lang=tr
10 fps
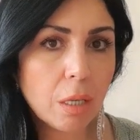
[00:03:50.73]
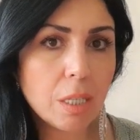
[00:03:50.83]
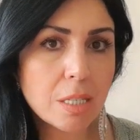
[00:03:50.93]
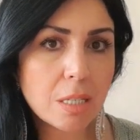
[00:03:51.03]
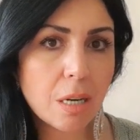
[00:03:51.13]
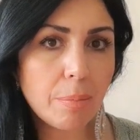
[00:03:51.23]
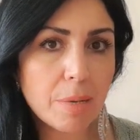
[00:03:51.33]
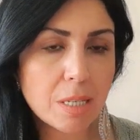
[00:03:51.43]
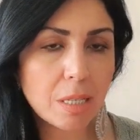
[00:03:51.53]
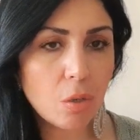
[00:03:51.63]
Ya
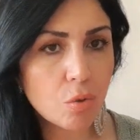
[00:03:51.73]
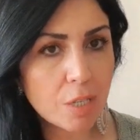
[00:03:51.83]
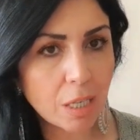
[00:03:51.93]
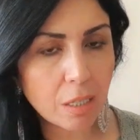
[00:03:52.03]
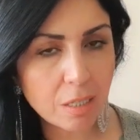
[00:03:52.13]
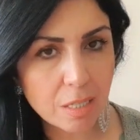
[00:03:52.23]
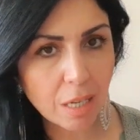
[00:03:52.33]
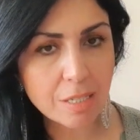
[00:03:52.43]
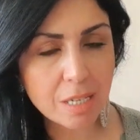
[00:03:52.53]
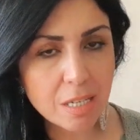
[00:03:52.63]
straplez giyiyorsak
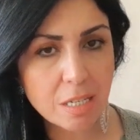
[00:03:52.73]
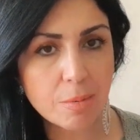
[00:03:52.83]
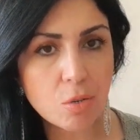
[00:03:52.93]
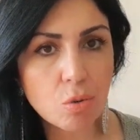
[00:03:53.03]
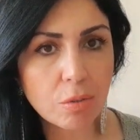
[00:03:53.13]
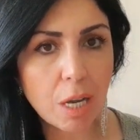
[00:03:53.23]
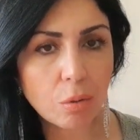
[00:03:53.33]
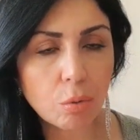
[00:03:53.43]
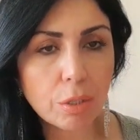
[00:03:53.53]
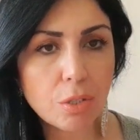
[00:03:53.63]
askısız bir sütyen
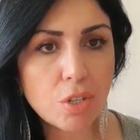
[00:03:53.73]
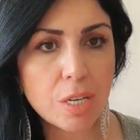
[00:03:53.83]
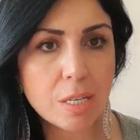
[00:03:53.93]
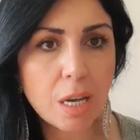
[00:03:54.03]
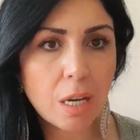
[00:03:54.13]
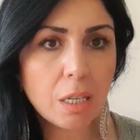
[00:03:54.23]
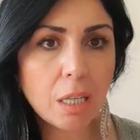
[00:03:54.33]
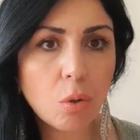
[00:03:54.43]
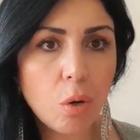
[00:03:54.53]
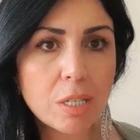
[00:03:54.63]
kullanacağız
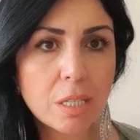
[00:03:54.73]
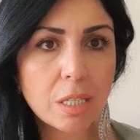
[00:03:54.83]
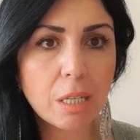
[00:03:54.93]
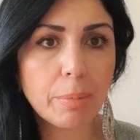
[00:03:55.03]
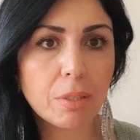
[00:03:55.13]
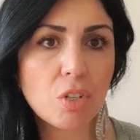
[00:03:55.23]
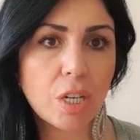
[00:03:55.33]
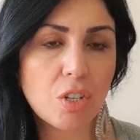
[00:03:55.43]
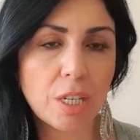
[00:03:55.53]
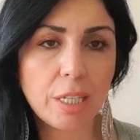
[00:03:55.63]
ya da o askıyı
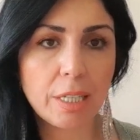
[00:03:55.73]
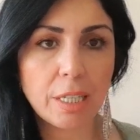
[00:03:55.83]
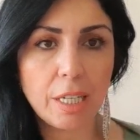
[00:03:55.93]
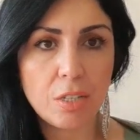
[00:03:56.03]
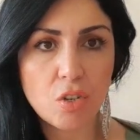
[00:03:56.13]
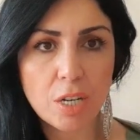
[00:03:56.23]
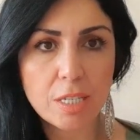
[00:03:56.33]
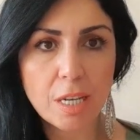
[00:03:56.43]
kapatacak şekilde giyineceğiz.